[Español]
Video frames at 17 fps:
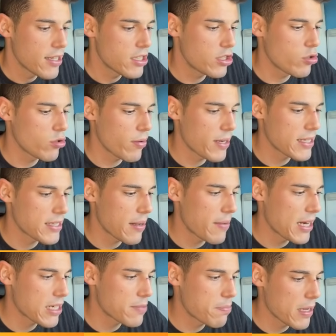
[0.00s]
si tú te vienes a
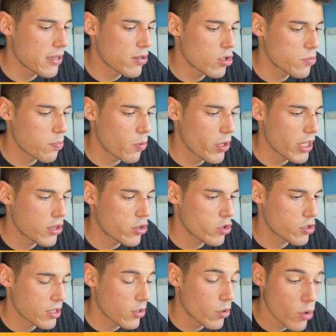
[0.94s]
Velaspad, los
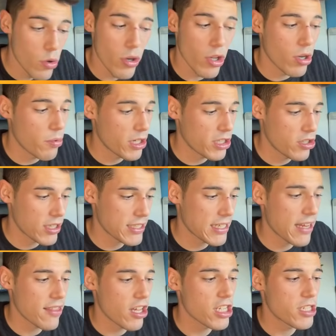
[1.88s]
proyectos, un único proyecto que se ha
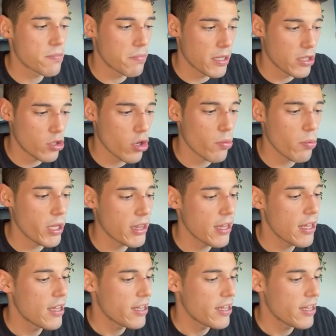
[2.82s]
lanzado es Vitorbit,